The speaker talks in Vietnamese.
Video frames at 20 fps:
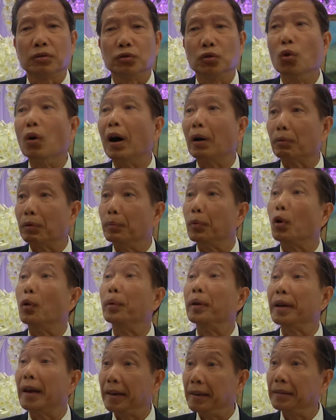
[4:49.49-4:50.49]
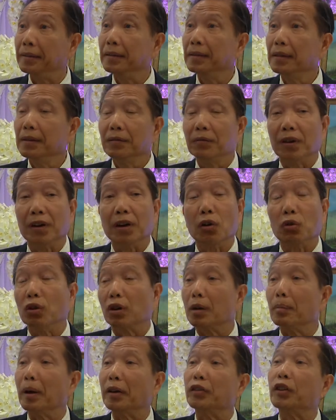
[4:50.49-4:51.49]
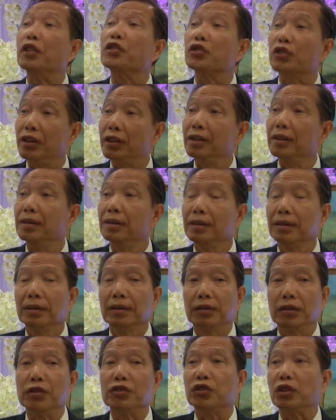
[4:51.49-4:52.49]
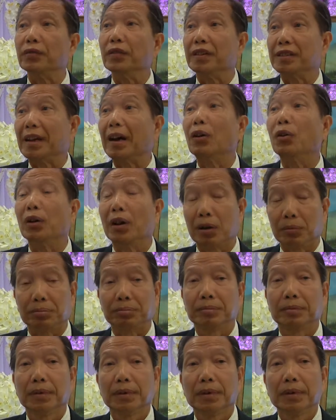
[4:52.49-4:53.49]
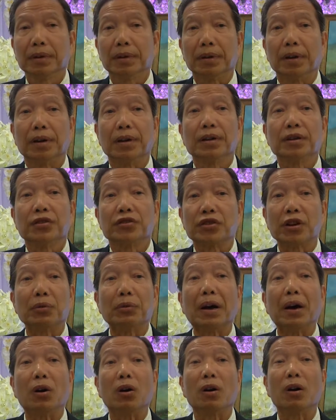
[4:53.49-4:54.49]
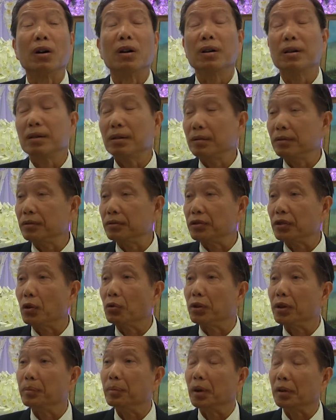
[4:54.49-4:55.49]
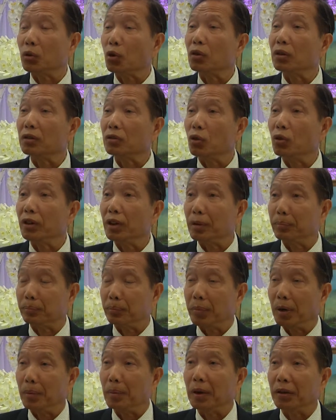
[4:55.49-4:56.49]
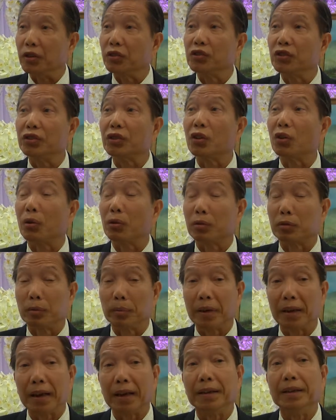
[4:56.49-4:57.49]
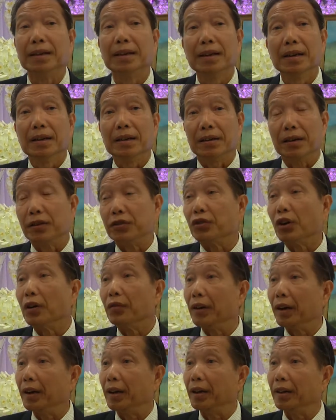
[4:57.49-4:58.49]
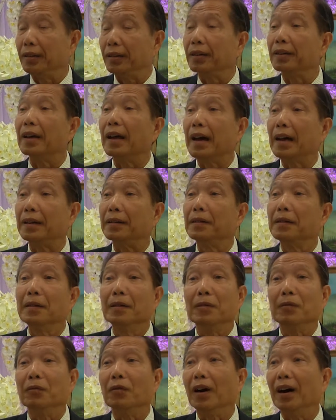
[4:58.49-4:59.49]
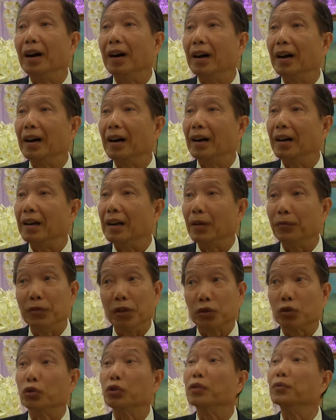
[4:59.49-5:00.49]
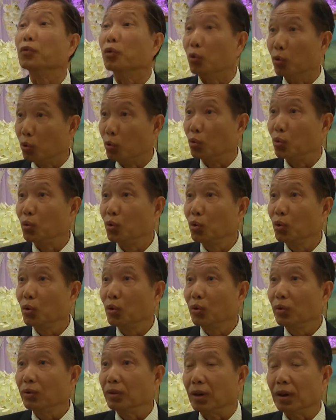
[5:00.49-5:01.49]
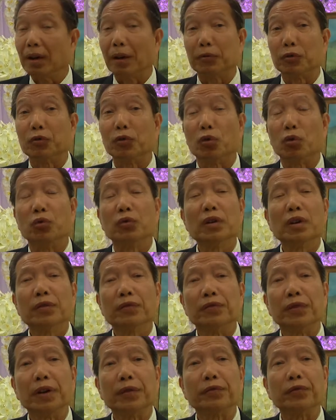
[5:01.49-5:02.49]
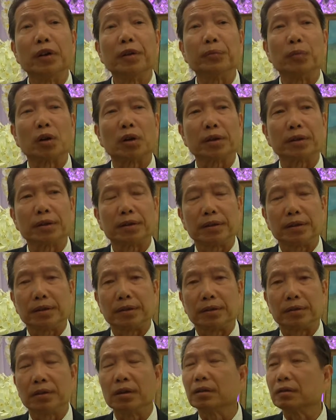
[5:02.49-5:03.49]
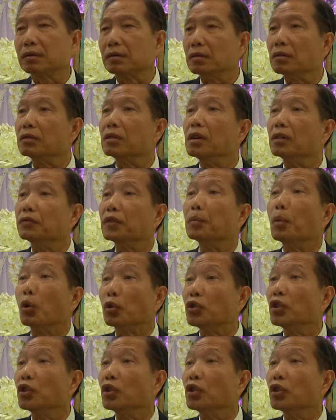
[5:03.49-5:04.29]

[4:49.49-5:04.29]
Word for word: du học qua bên Anh và đầu được cái bằng tiến sĩ tiến sĩ về xã hội học đó. sau đó sau khi mà tốt tốt nghiệp và bằng tiến sĩ học từ bên Anh ngài trở về Tích Lan và làm việc cho chính phủ à, làm chính phủ với với một cái chức tương đương với bộ